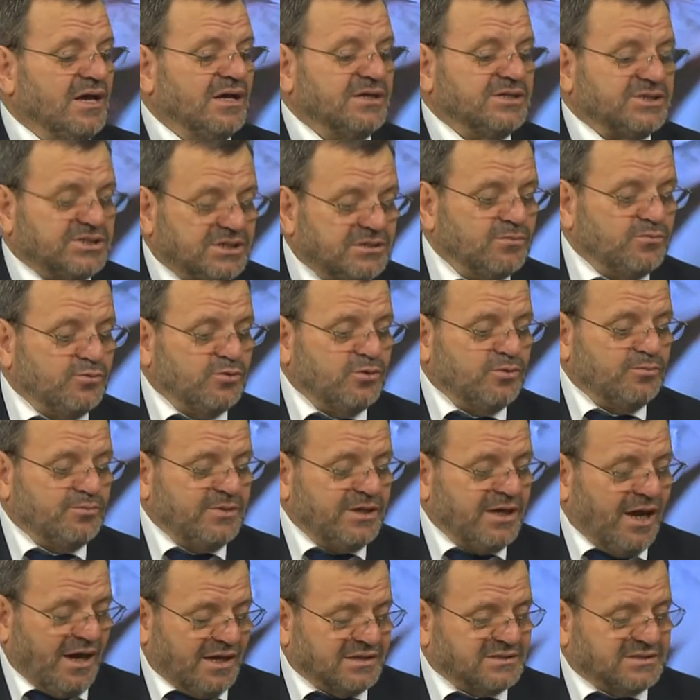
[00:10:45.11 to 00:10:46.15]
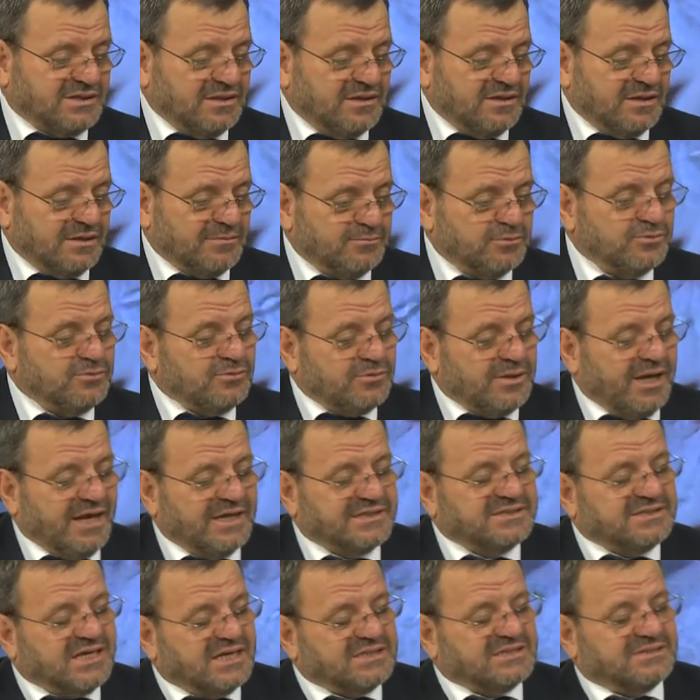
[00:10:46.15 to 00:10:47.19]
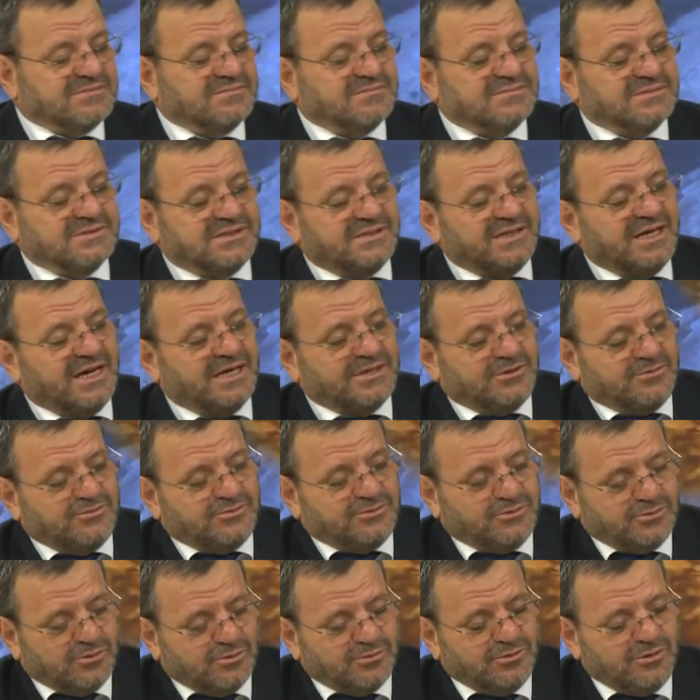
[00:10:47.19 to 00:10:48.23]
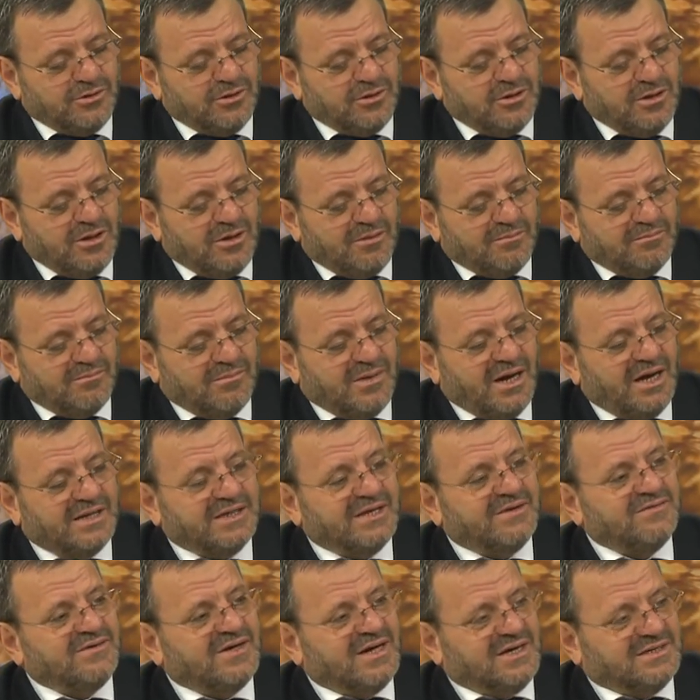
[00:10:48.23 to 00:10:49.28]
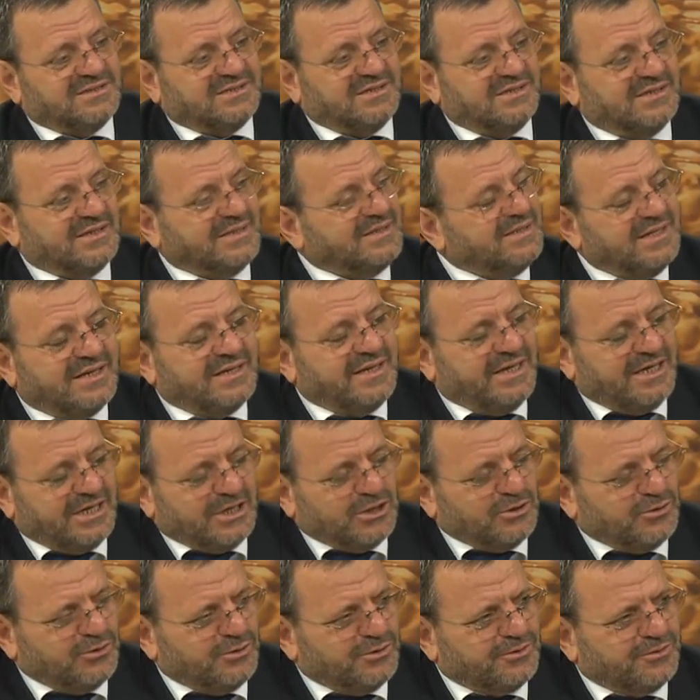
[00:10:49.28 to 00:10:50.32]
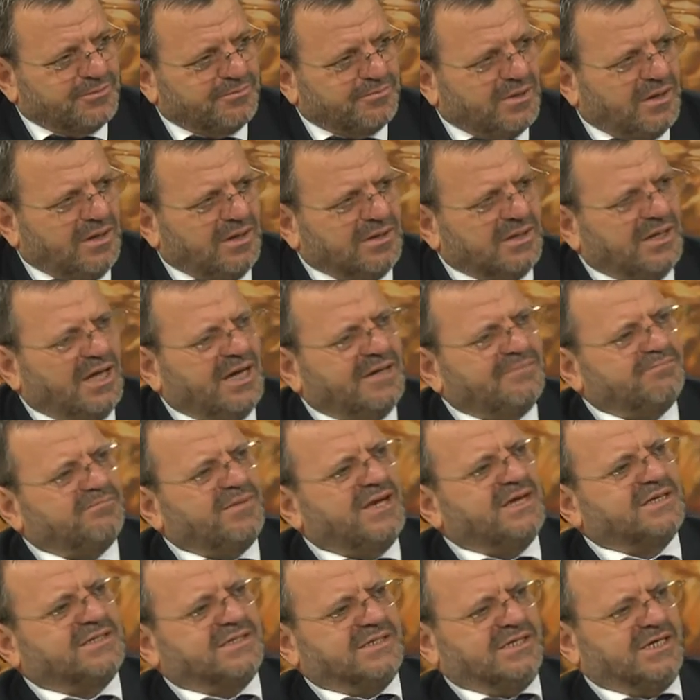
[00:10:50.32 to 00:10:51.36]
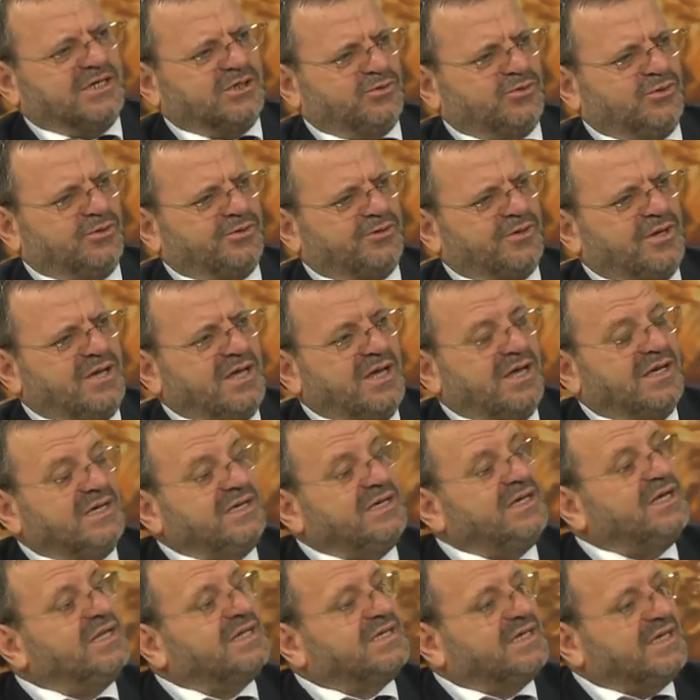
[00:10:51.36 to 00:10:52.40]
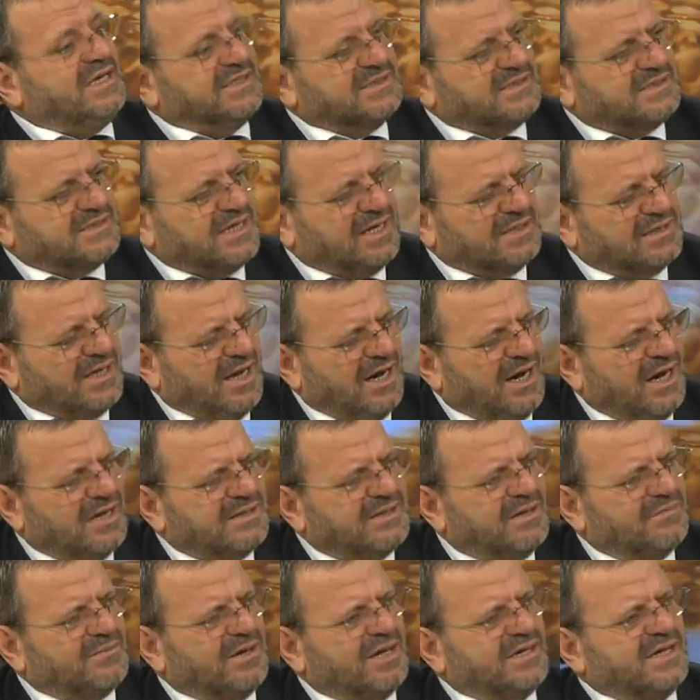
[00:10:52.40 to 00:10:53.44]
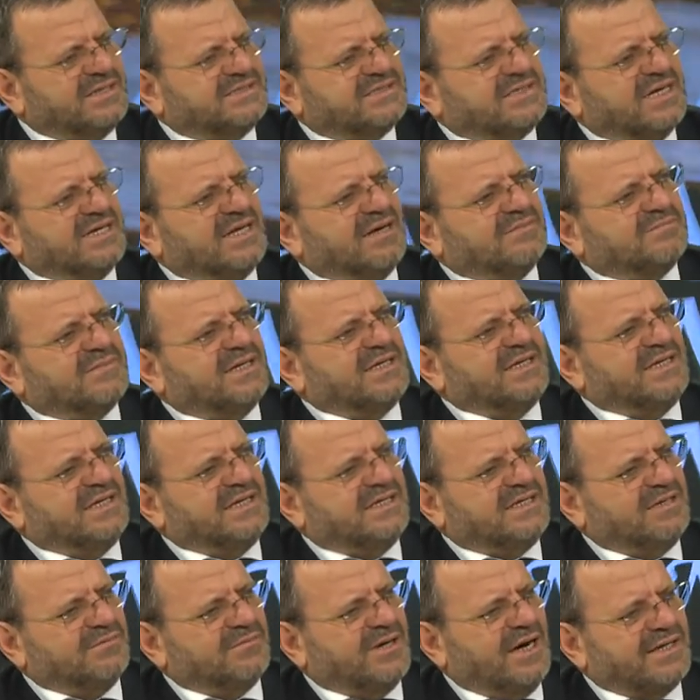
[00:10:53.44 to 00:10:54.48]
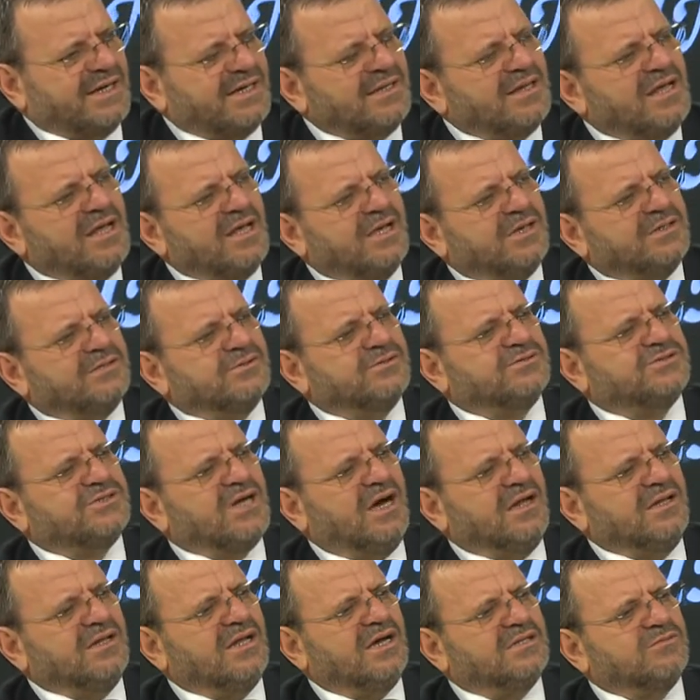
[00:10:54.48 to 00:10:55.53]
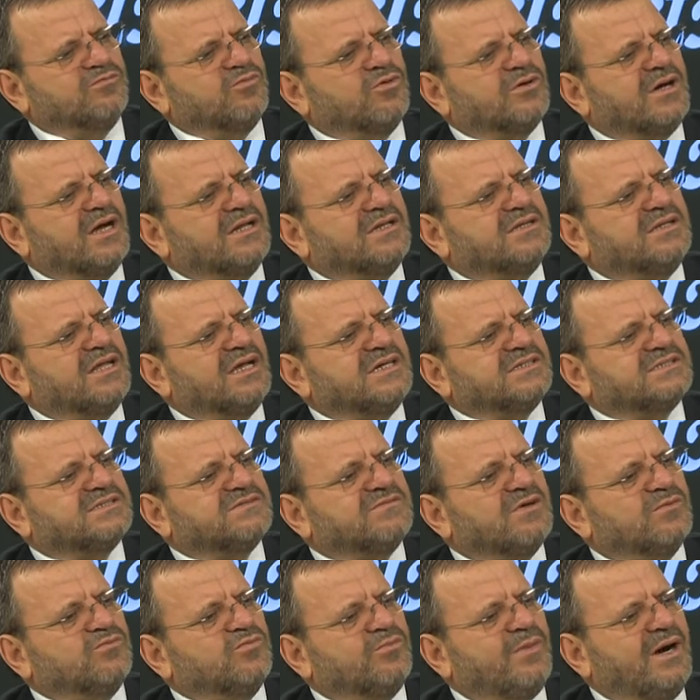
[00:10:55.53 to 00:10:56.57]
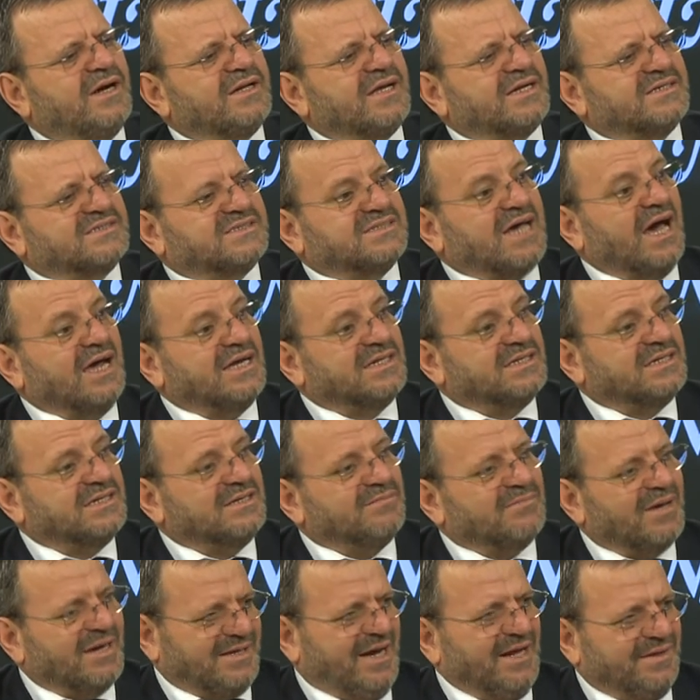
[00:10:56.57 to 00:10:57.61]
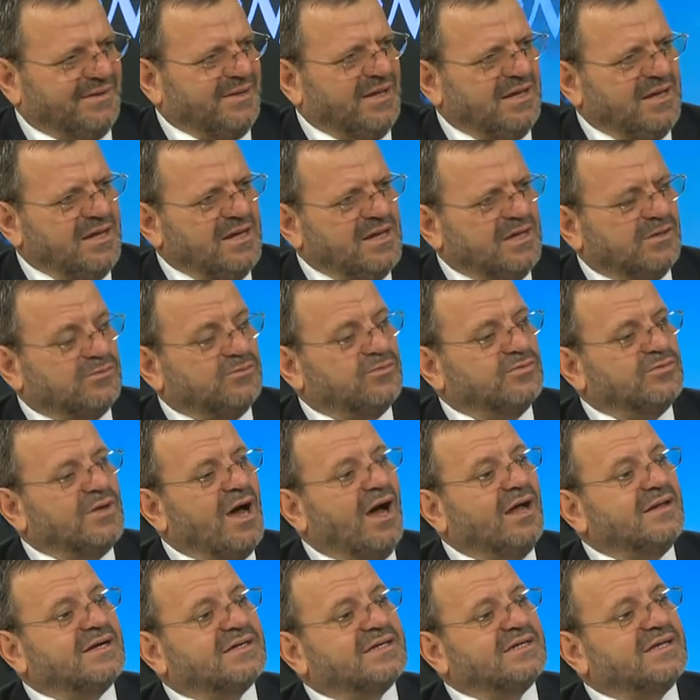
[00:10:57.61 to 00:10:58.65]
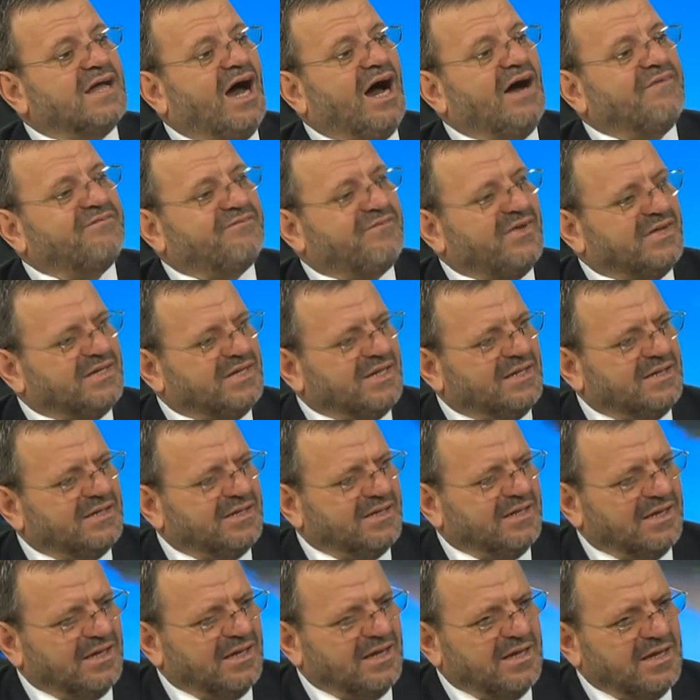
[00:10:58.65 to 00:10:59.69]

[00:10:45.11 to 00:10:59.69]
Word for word: Şimdi bu bir hazırlık. Bunun esas diğer yönü manevi hazırlık. Nereye gidiyor? Allah'ın beytine giriyor. İlk insan Adem Aleyhisselam'dan itibaren Yüce Allah'ın mukaddes ve mübarek saydığı mekan. Günahların affedildiği,